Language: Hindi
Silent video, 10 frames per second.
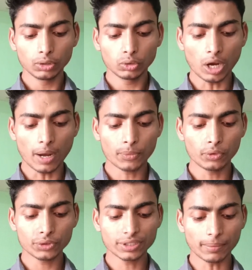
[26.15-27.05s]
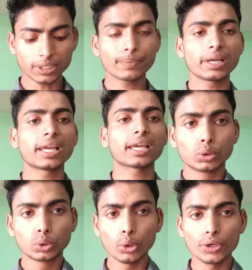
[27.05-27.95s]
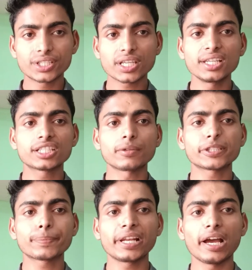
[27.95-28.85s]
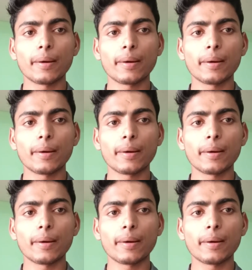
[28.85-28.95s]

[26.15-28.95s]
तो आपको सबसे पहले तो इसके लिए सबसे पहले